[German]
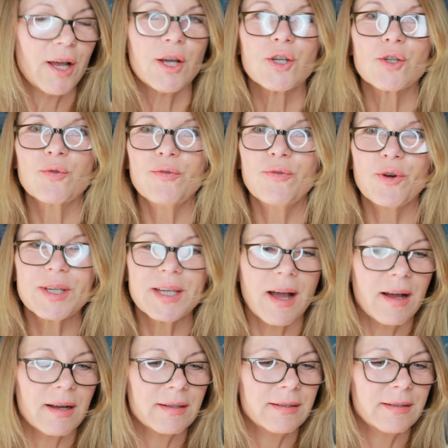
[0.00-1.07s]
schon vor
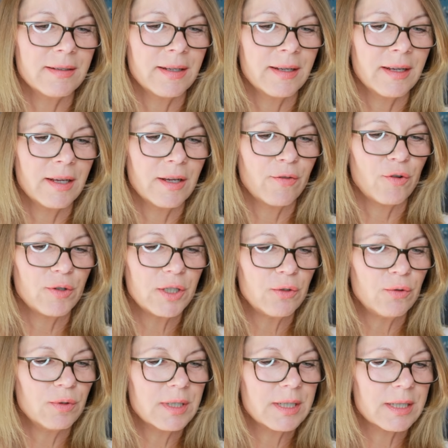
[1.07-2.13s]
Jahren vor die
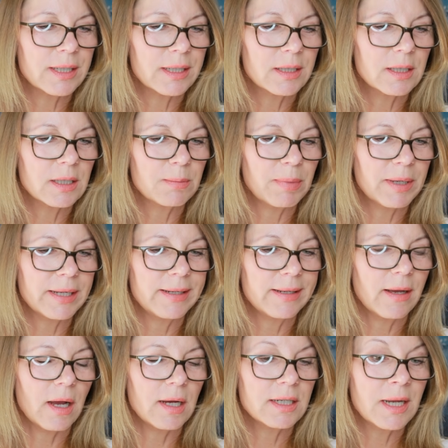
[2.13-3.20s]
Tür gesetzt,
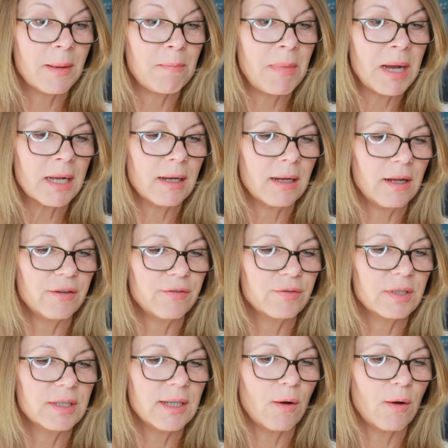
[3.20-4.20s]
Prädikat mangelhaft.